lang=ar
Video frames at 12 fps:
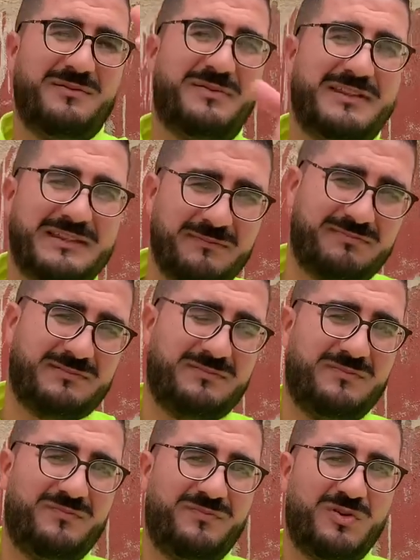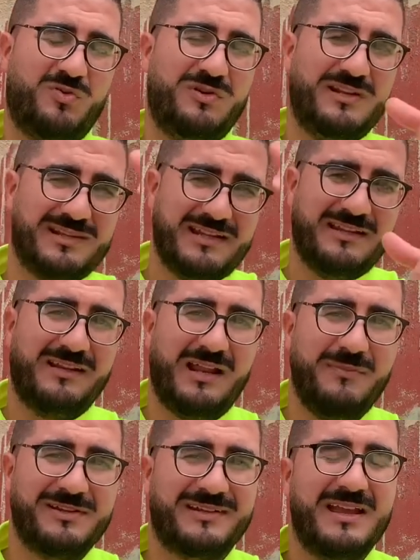بالضبط الناس اللي
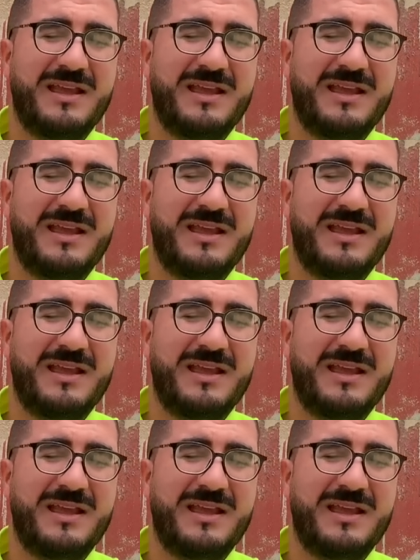ضايعينات